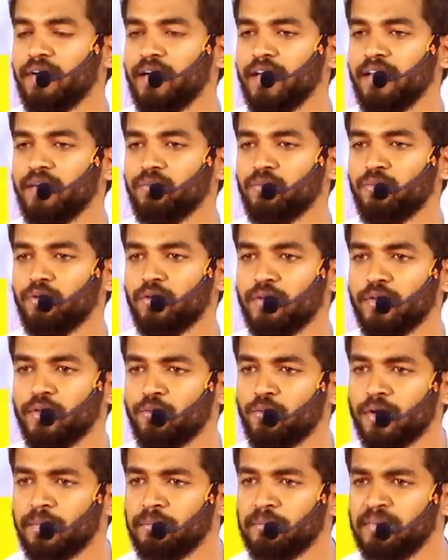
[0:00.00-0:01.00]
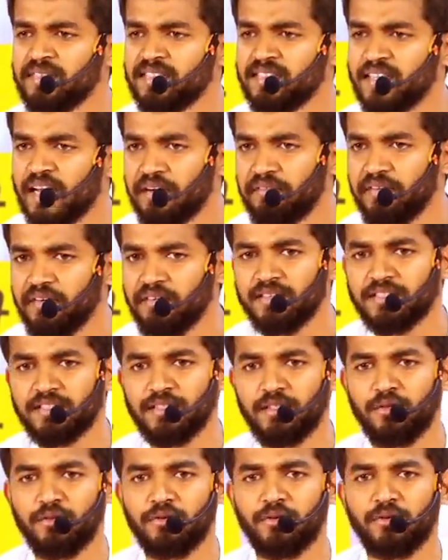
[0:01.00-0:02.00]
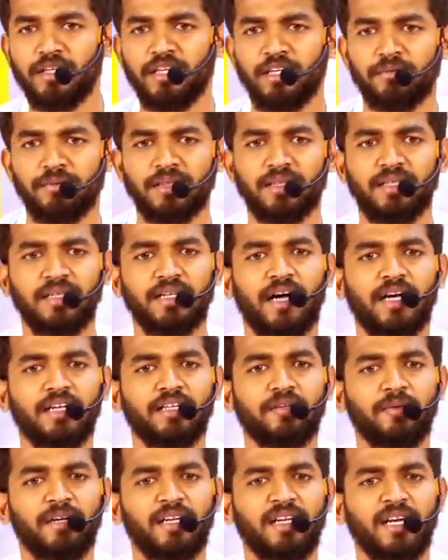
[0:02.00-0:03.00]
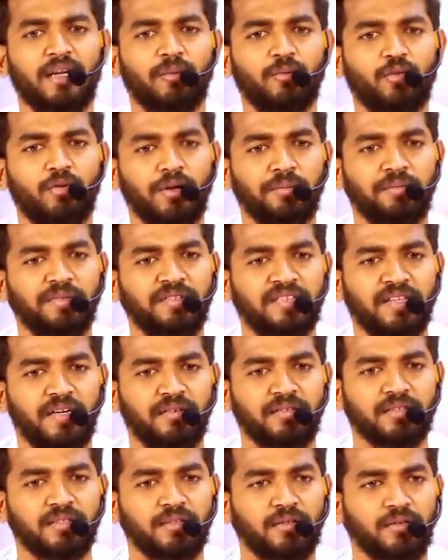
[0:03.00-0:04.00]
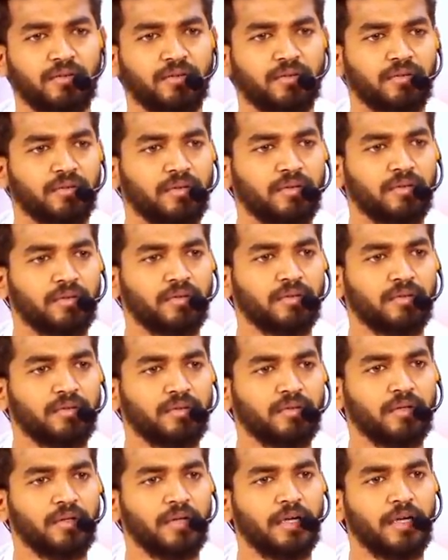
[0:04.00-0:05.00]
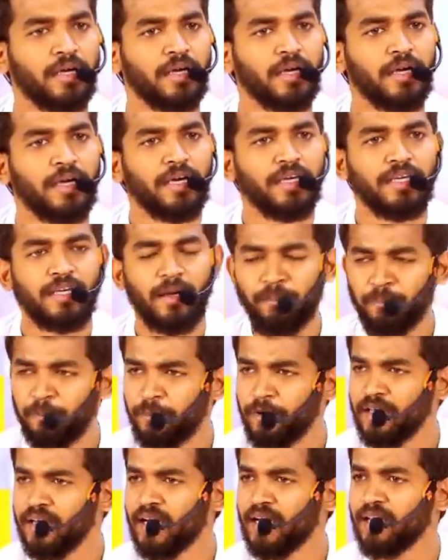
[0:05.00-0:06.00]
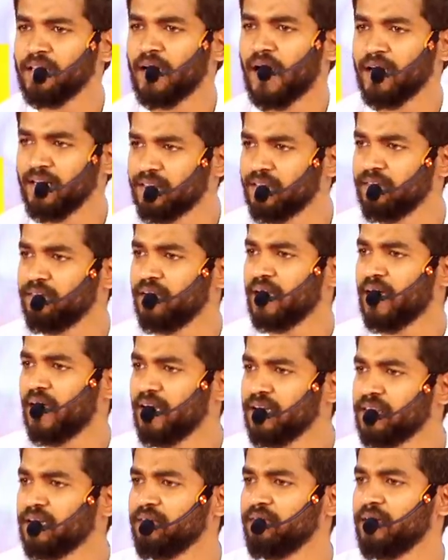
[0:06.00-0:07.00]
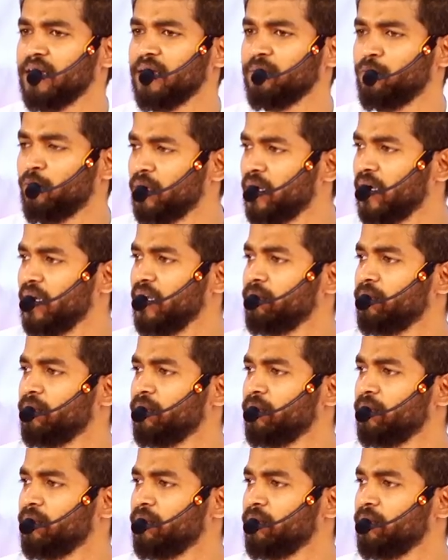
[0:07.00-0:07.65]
விடியும் போது உங்களை பிஸியாகவே வச்சுக்கிட்டு இருக்கோம் இருபத்தி நான்கு மணி நேரமும் உங்களை பிஸியாக வச்சுட்டு இருக்கோம் எப்படியாவது அடுத்த வேலை அடுத்த வேலை பொண்டாட்டி